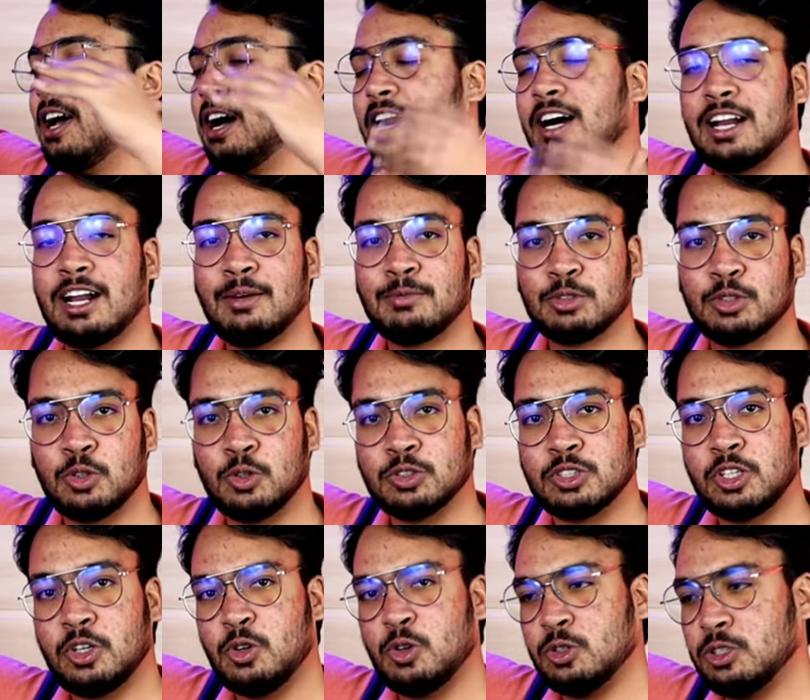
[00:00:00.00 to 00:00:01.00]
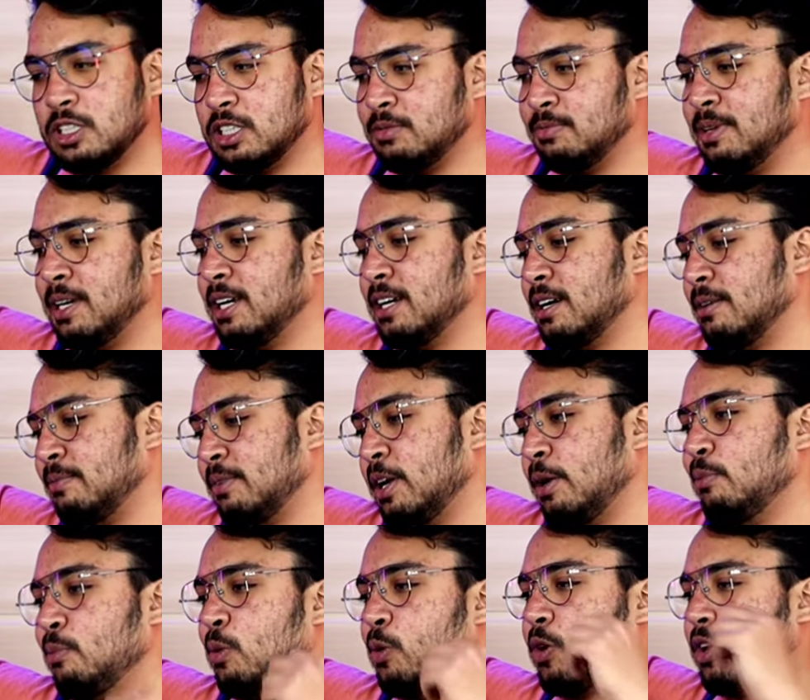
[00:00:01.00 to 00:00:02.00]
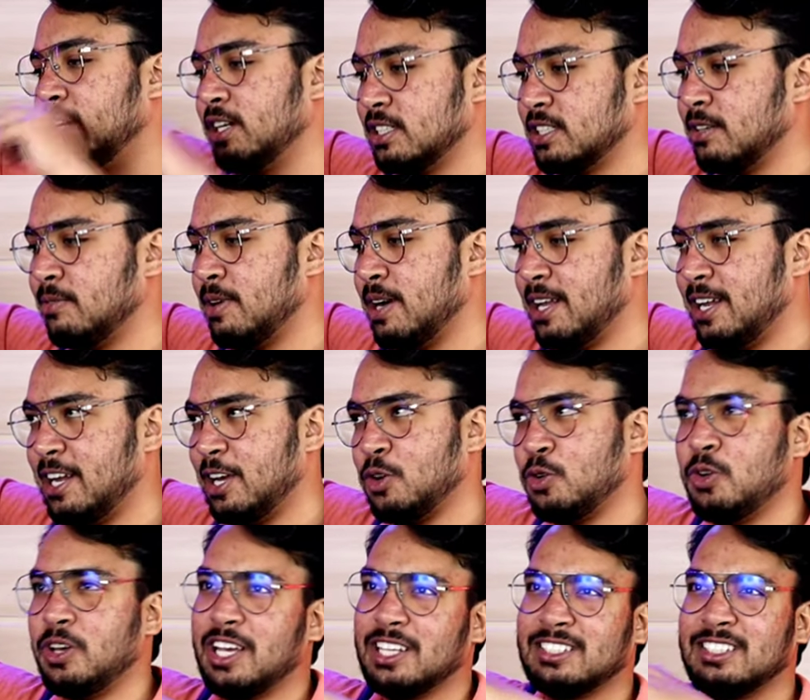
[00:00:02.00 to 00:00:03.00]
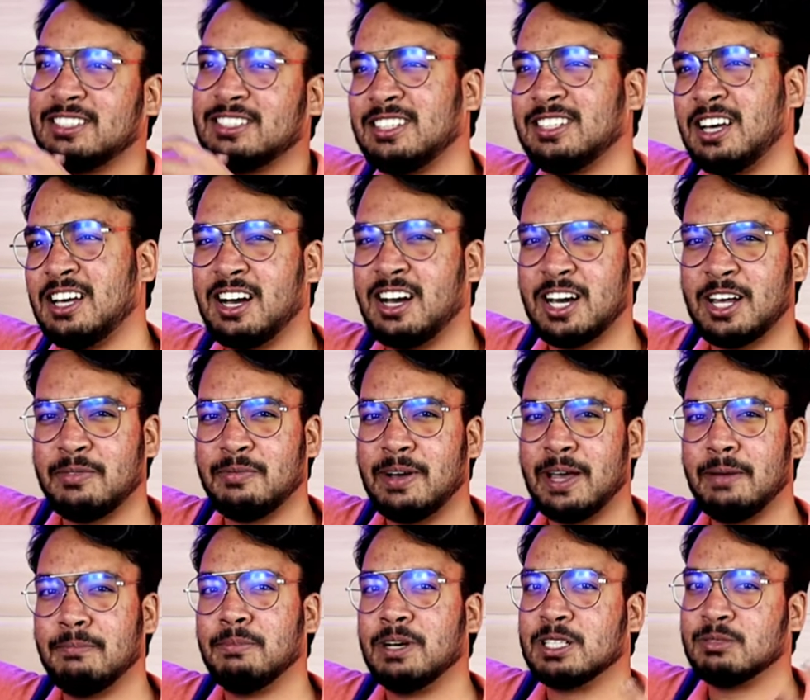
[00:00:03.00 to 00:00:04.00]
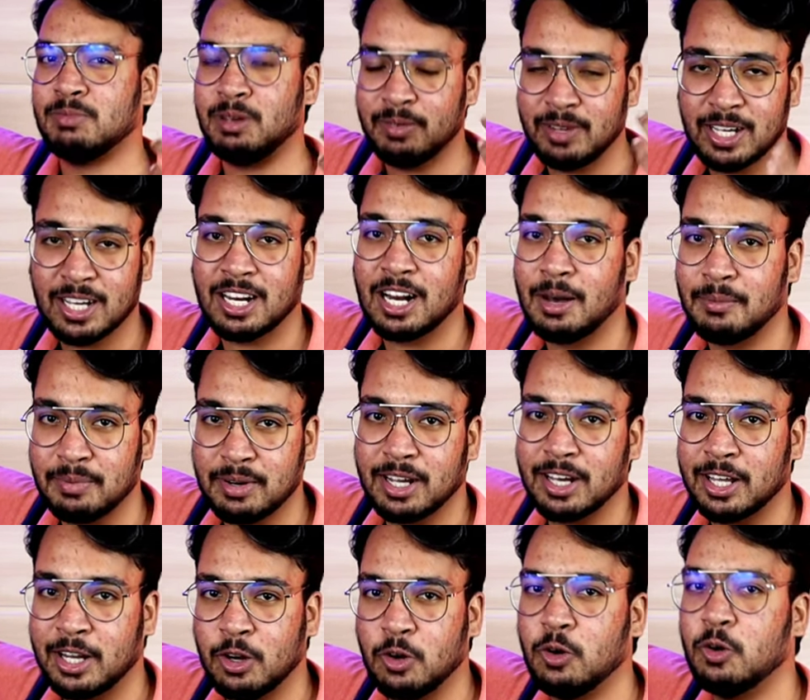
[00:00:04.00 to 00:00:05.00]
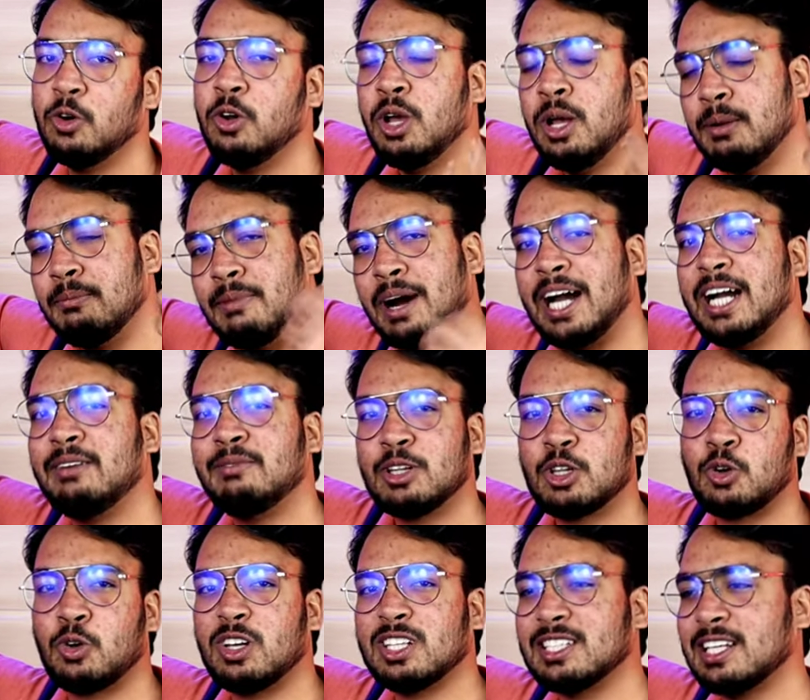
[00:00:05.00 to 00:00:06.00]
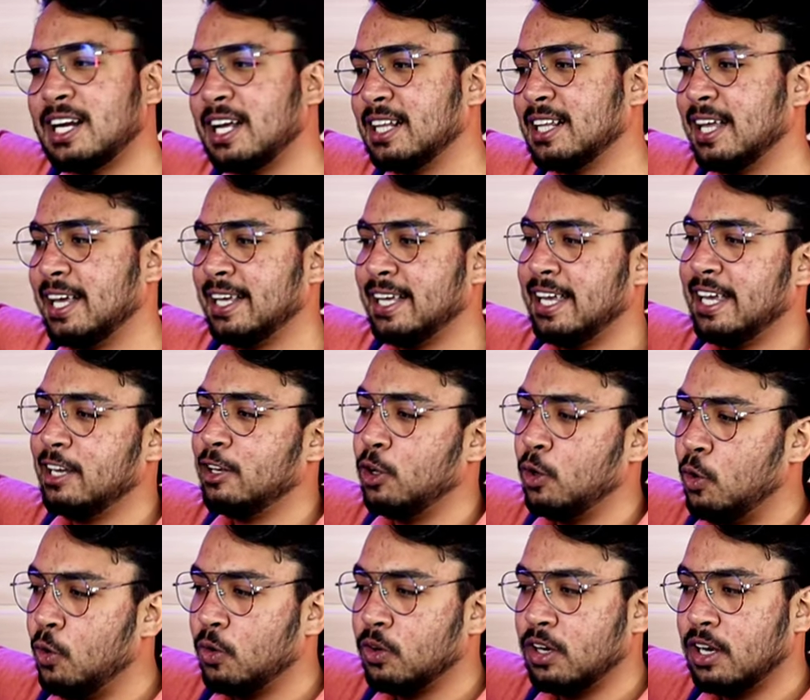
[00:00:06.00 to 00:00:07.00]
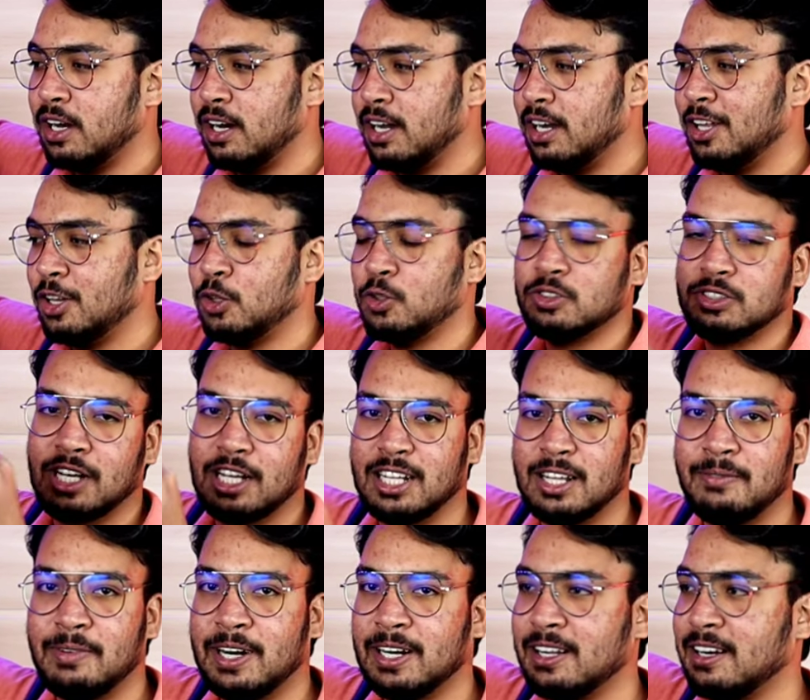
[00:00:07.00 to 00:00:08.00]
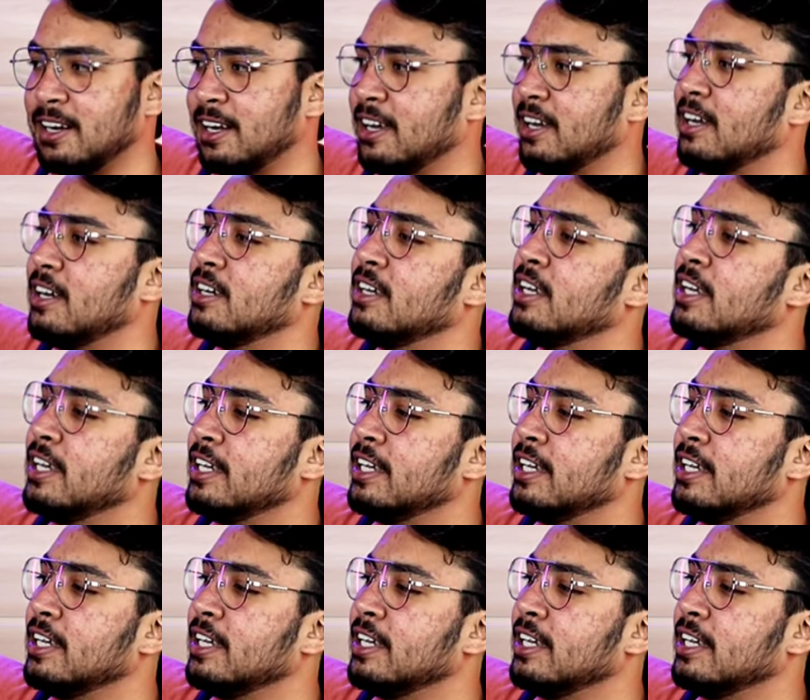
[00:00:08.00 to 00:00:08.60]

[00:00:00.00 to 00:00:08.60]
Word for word: अगर आप सोच रहे हो कुछ इसमें अपना इंपॉर्टेंट सामान है कोई एक्सेस ना कर पाए बस में भी अगर आप रख रहे हो माइंड में थोड़ा सा रहता है कि एक लॉक लगा लें तो ज़्यादा बेटर रहेगा